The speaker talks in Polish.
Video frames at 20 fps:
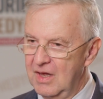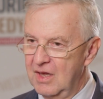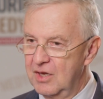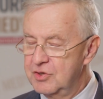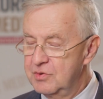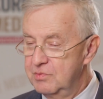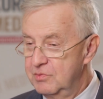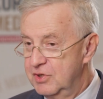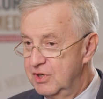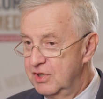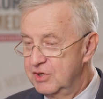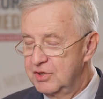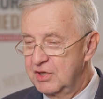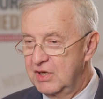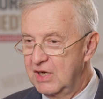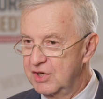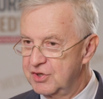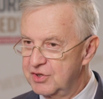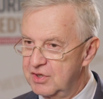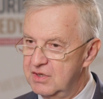Znaczy, myślę, że
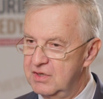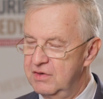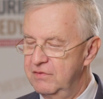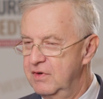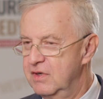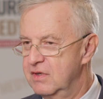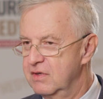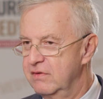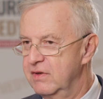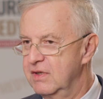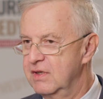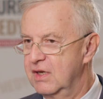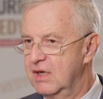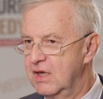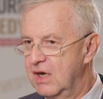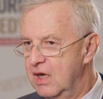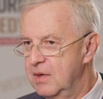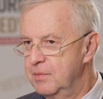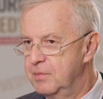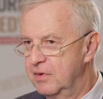każdy cywilizowany
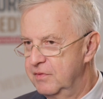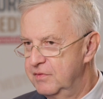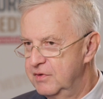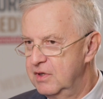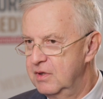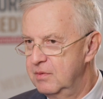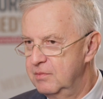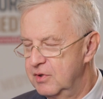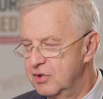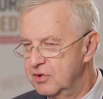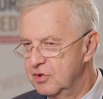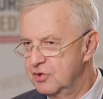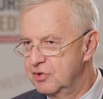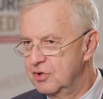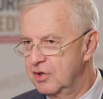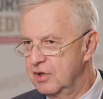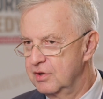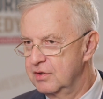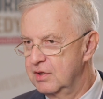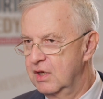kraj powinien mieć
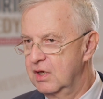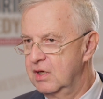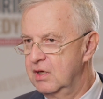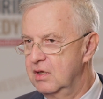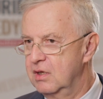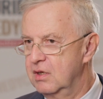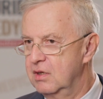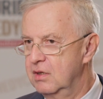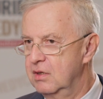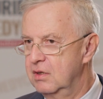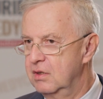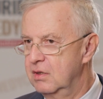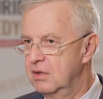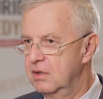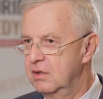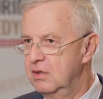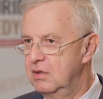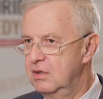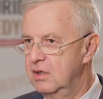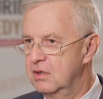ośrodek
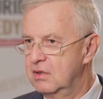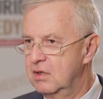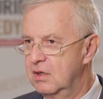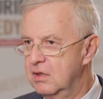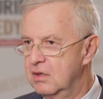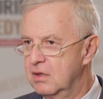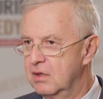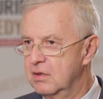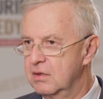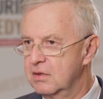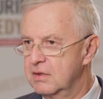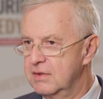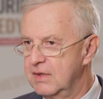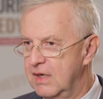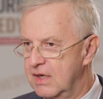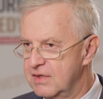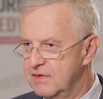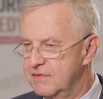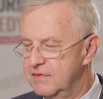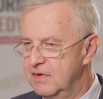y, nie tylko z
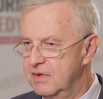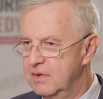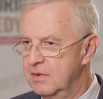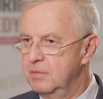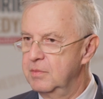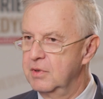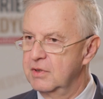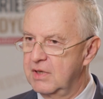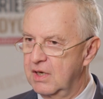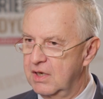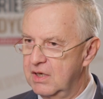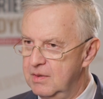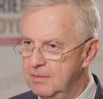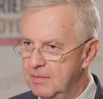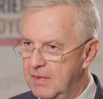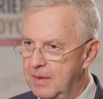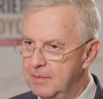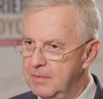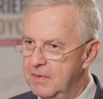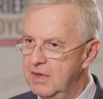nazwy, bo taki
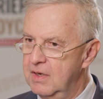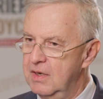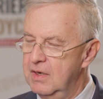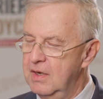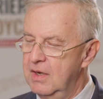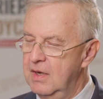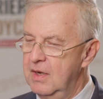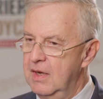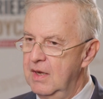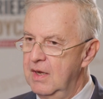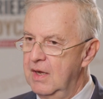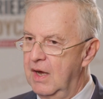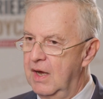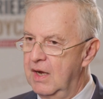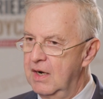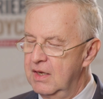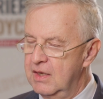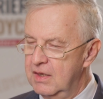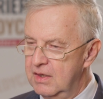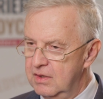mamy,
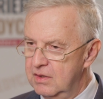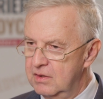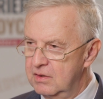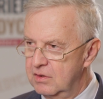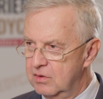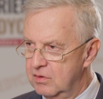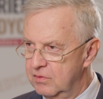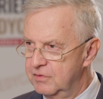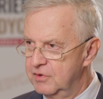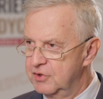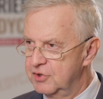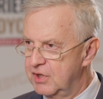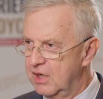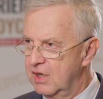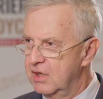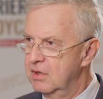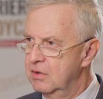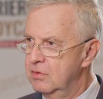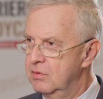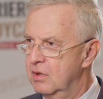ale również
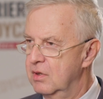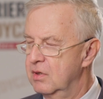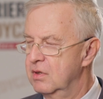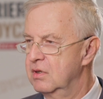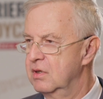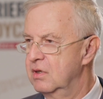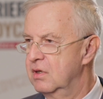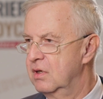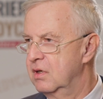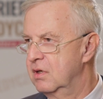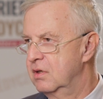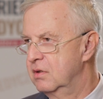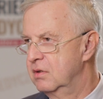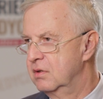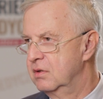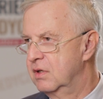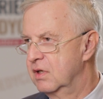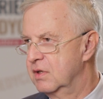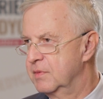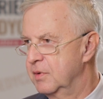taki, który
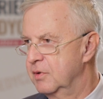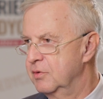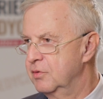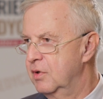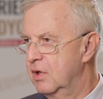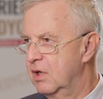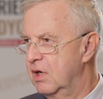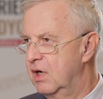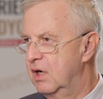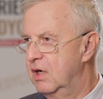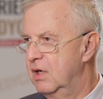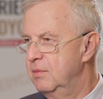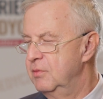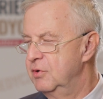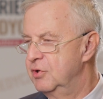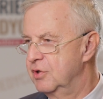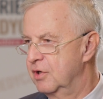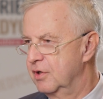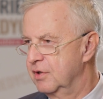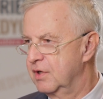y, dysponuje
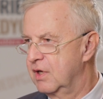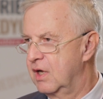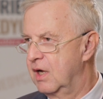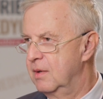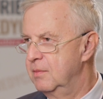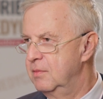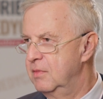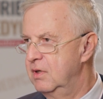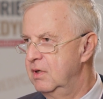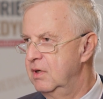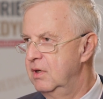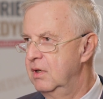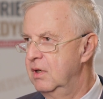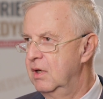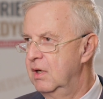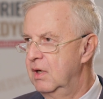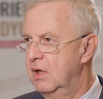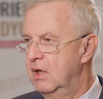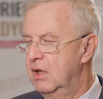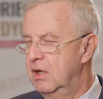realnymi środkami
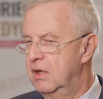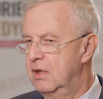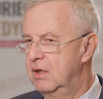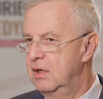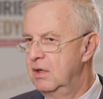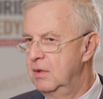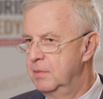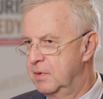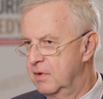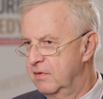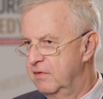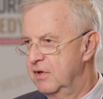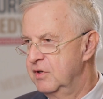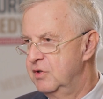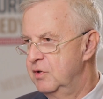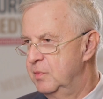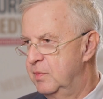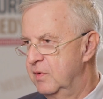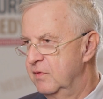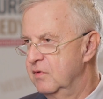y, i
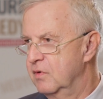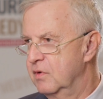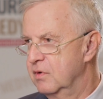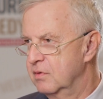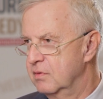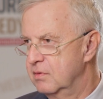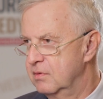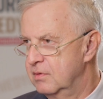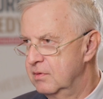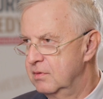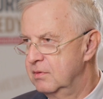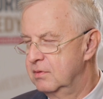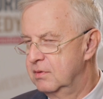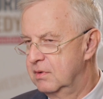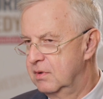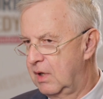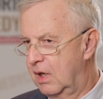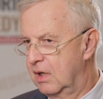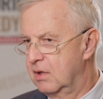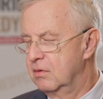prowadzi pewną
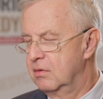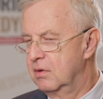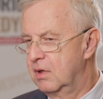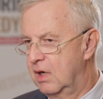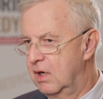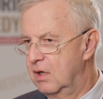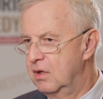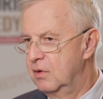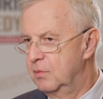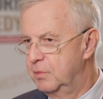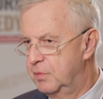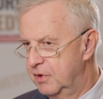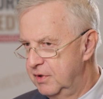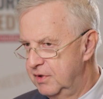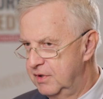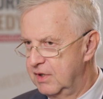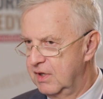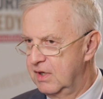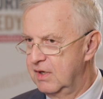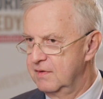taką realną
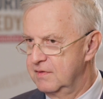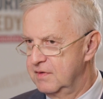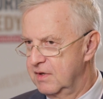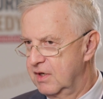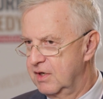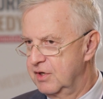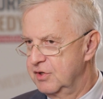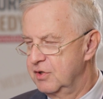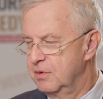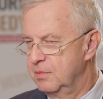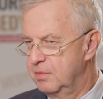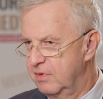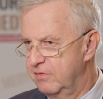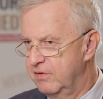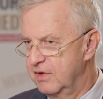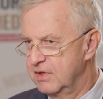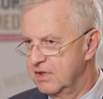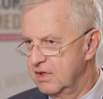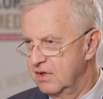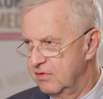politykę w zakresie
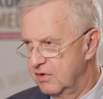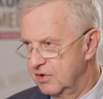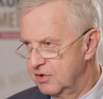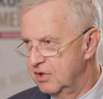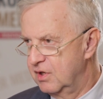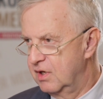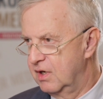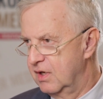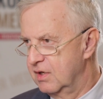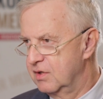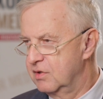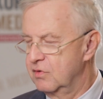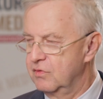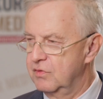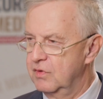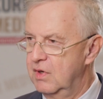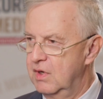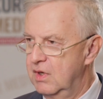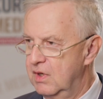prowadzenia właśnie rejestrów